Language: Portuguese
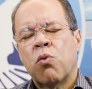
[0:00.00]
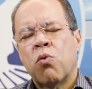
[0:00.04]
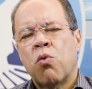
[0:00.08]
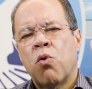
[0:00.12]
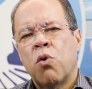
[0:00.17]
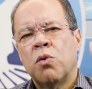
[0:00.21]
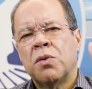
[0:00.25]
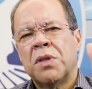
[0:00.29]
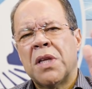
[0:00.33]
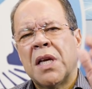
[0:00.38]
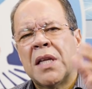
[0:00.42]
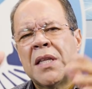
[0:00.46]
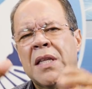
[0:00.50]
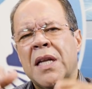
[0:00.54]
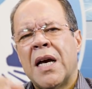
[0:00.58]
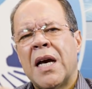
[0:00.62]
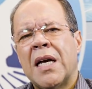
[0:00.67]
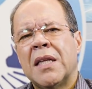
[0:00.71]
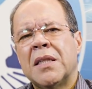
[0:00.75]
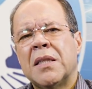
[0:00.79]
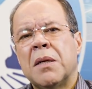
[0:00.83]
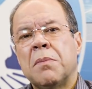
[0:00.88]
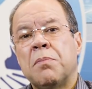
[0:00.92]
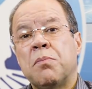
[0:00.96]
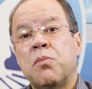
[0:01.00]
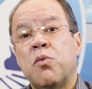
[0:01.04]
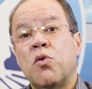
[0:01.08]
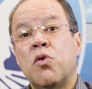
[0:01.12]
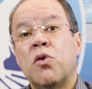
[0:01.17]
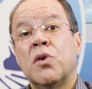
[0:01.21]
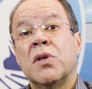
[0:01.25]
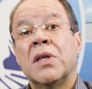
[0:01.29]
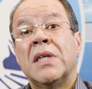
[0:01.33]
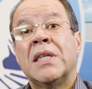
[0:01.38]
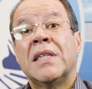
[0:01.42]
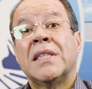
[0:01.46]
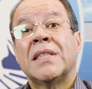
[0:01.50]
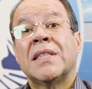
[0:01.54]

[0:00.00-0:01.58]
condenada por